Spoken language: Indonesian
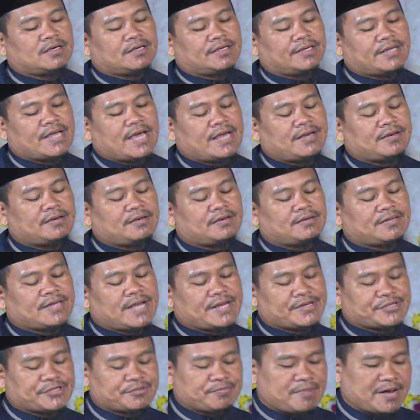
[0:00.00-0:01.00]
dan
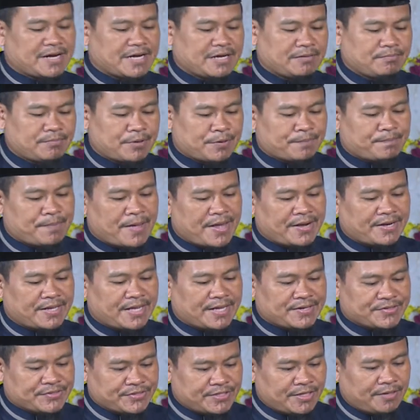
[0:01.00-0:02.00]
dan semakin
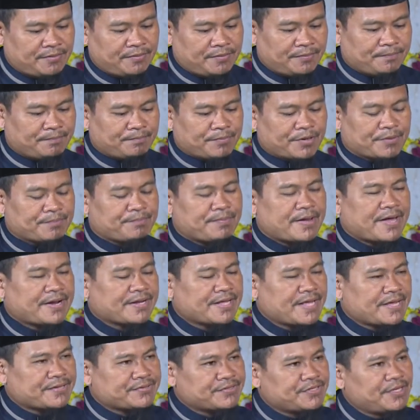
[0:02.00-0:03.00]
bervariasi
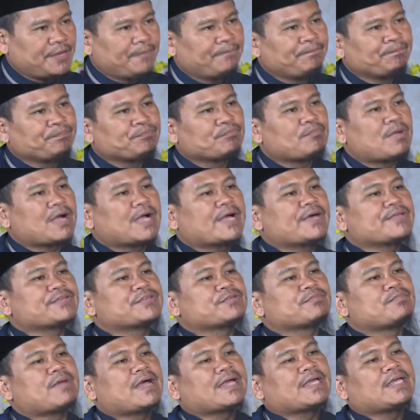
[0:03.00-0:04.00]
bervariasi maka
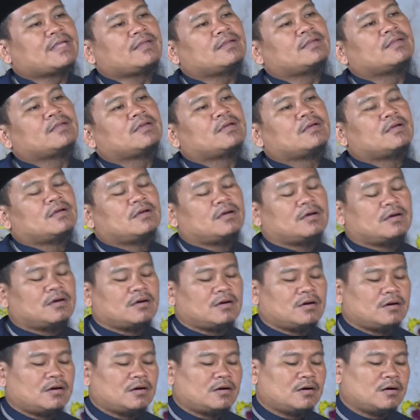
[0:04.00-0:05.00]
semakin
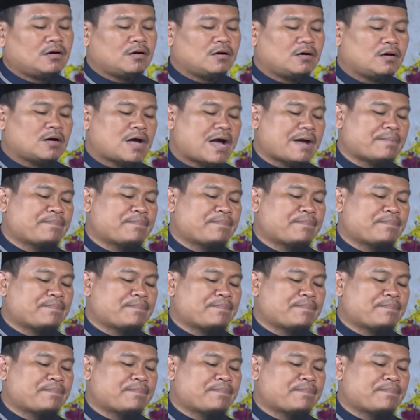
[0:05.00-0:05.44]
uh,